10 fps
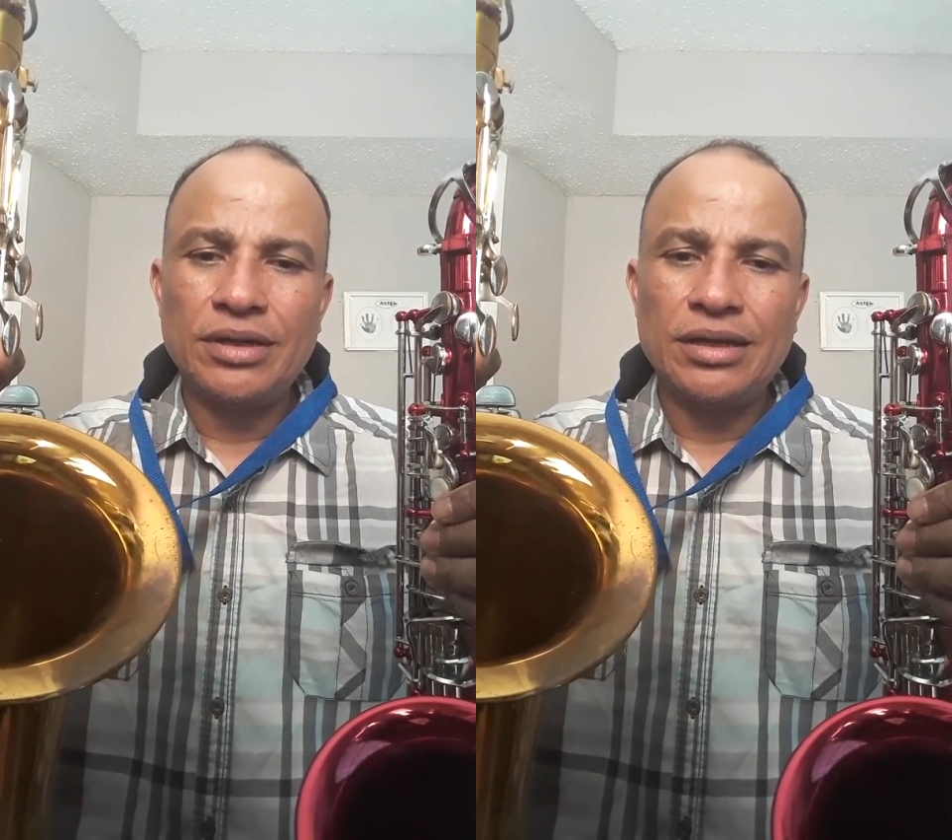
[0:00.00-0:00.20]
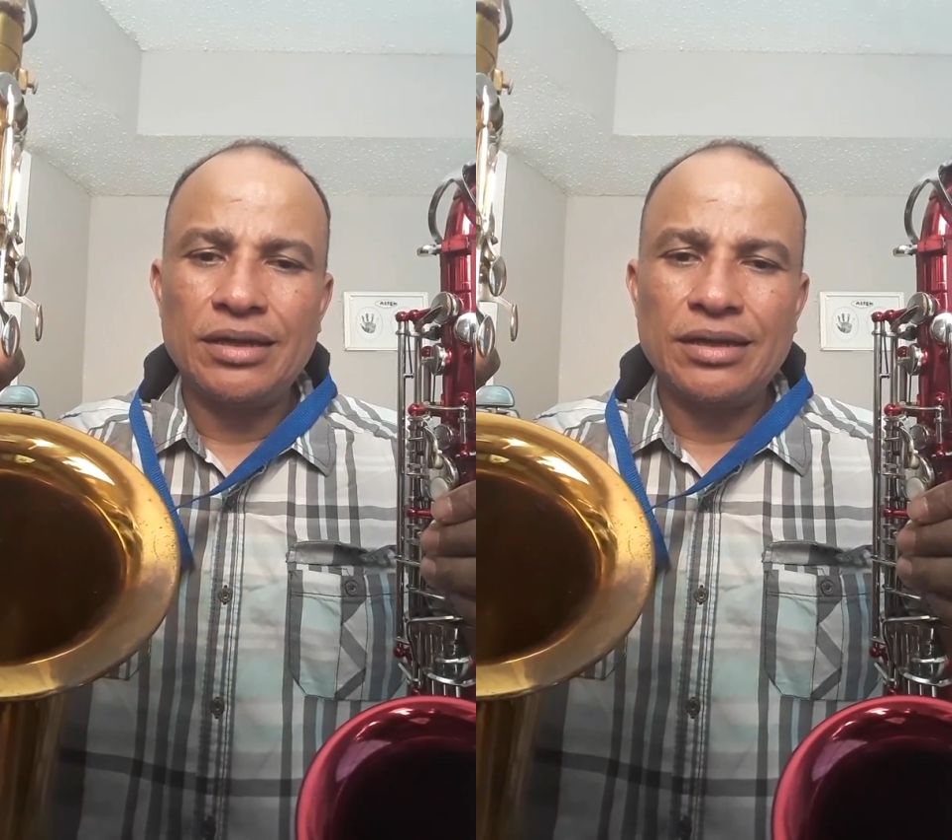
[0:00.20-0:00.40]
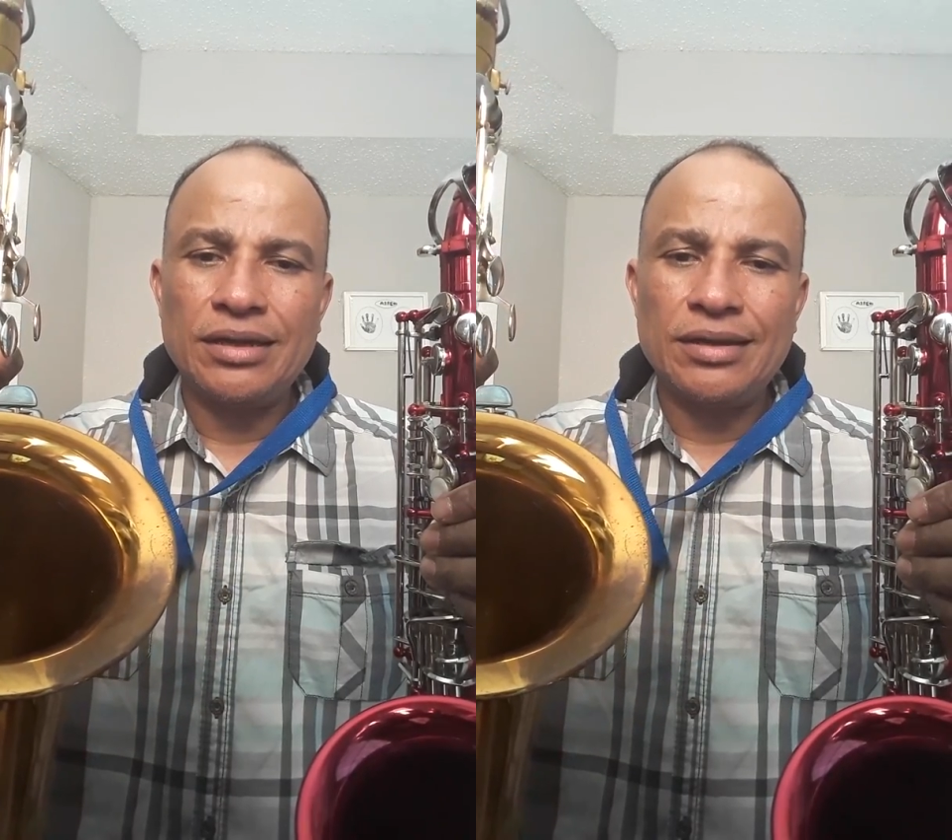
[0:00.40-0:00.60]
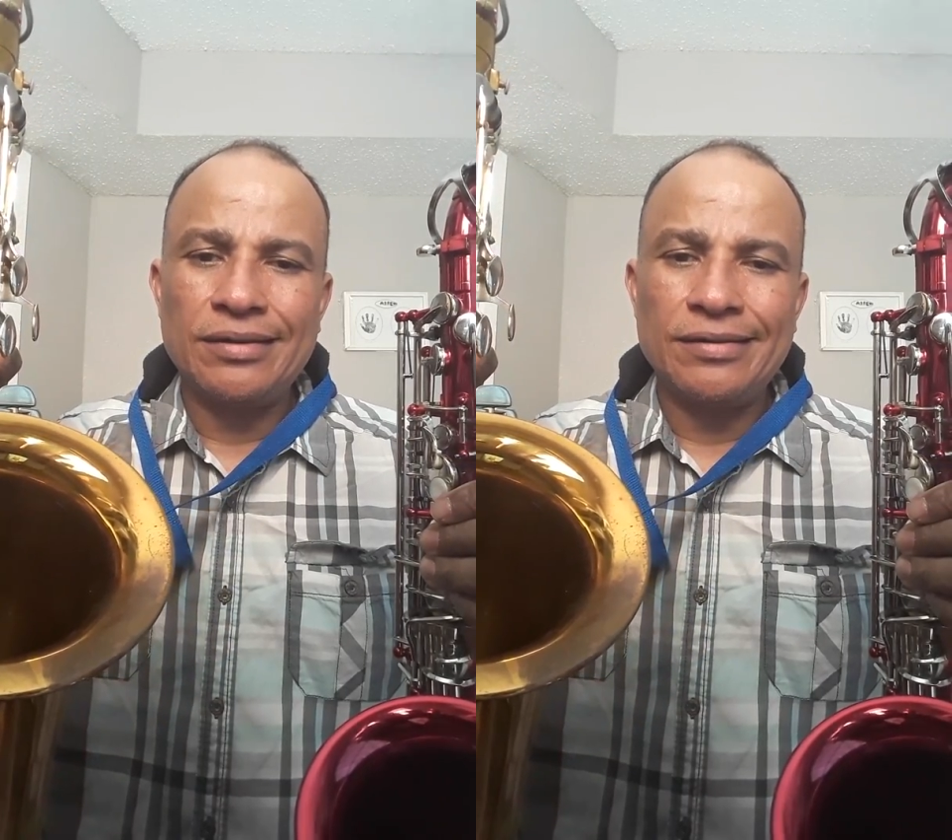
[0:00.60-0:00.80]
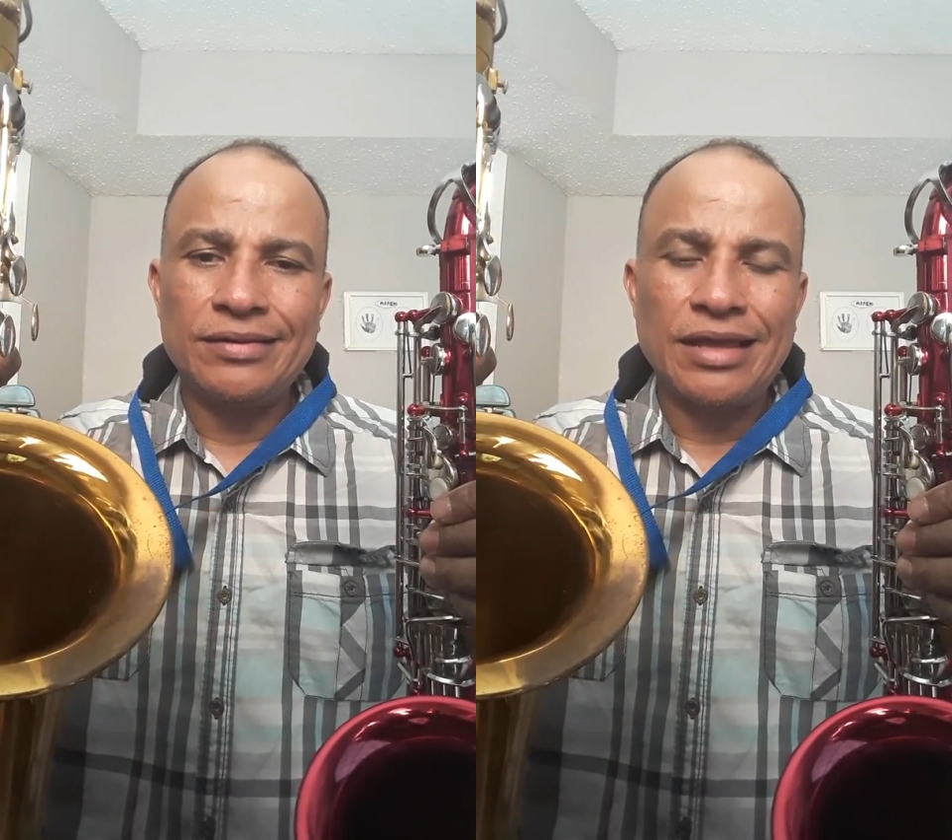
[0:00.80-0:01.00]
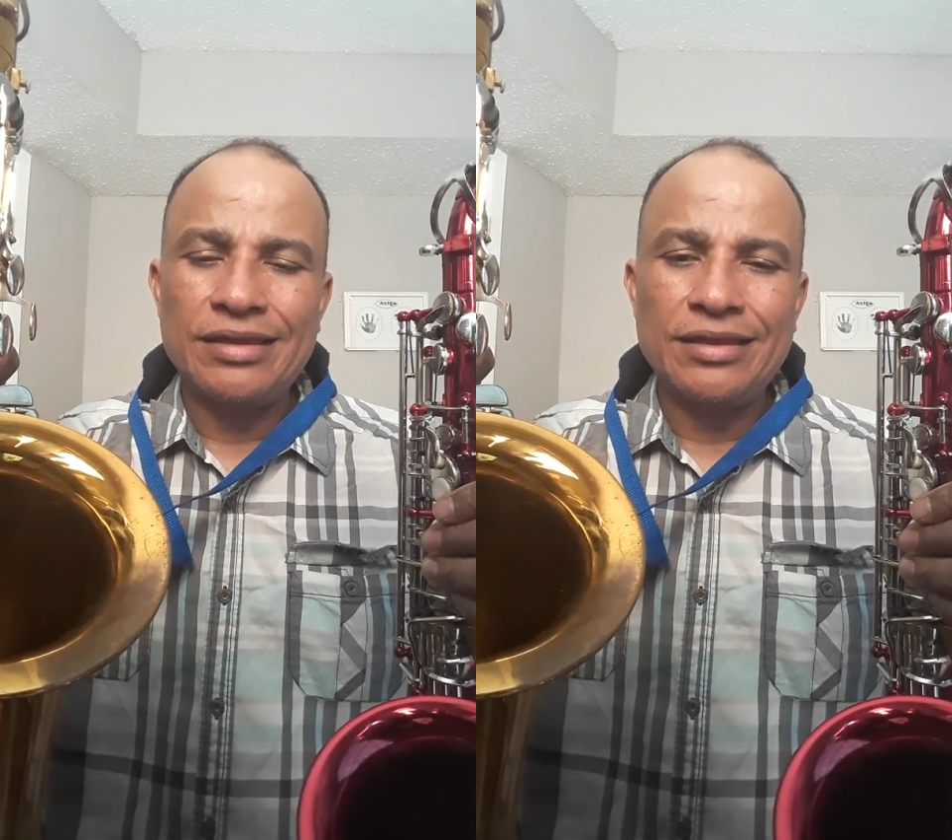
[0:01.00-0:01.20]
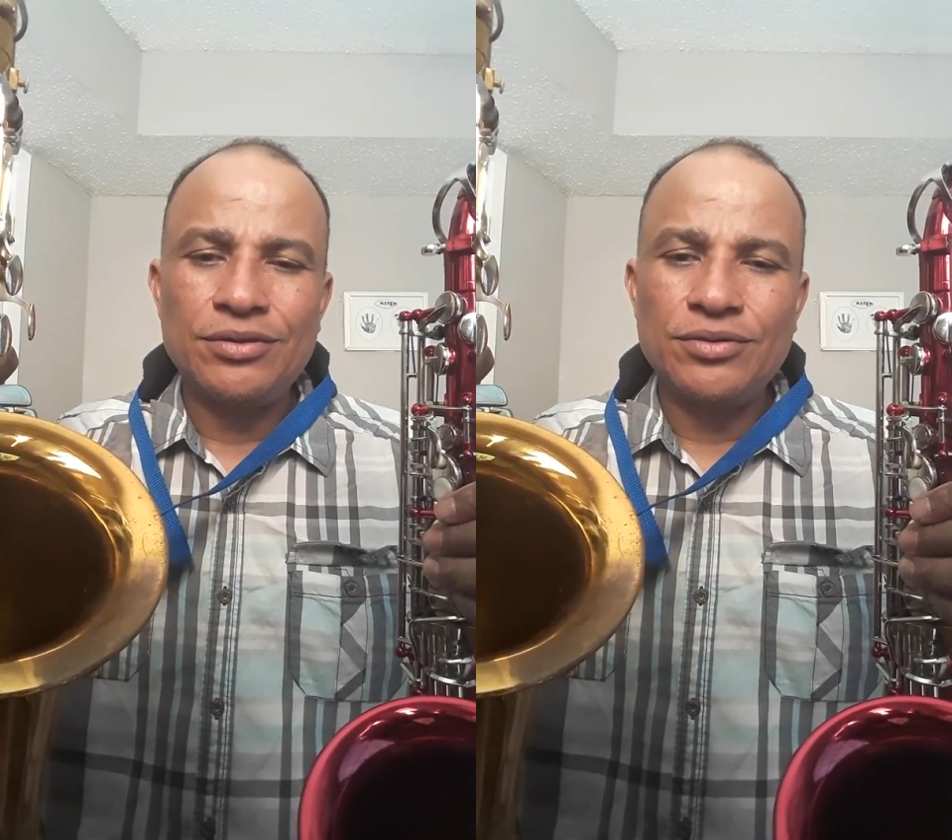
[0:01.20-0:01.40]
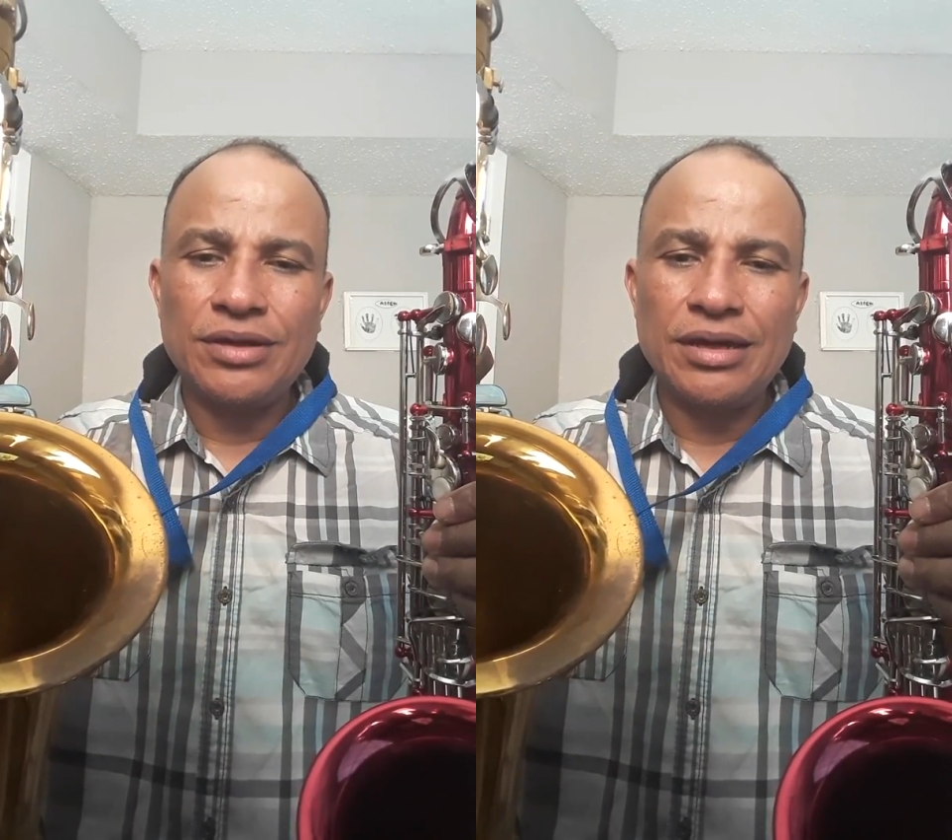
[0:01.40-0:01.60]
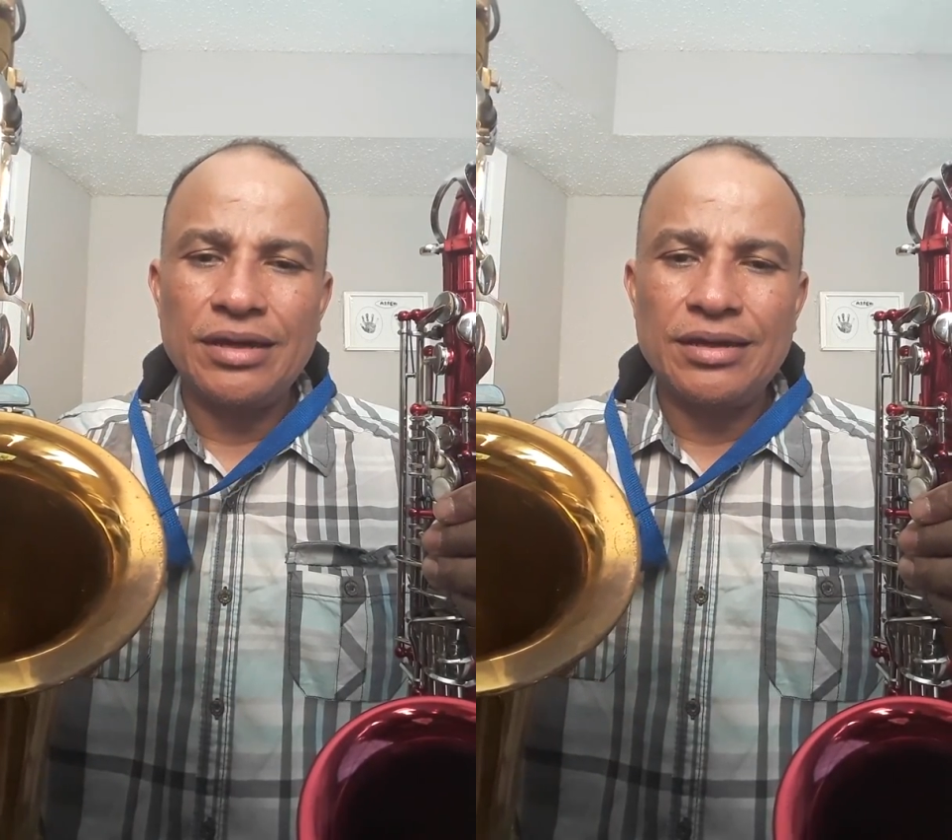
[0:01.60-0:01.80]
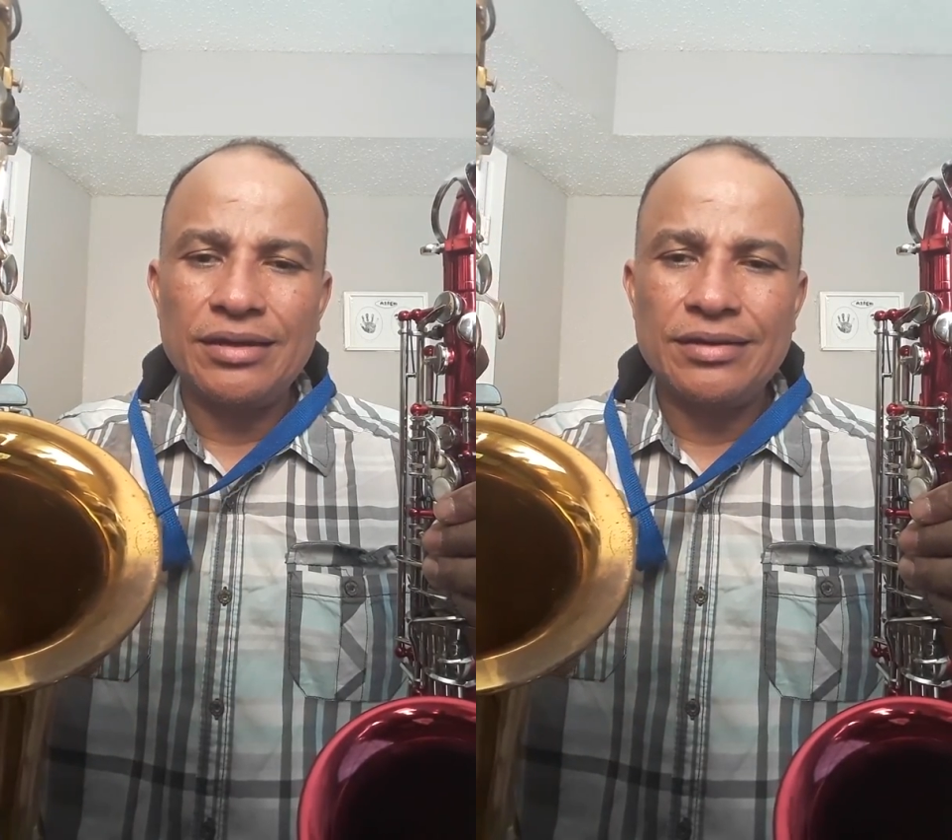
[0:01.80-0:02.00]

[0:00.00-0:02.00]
que, nadie ha dicho que,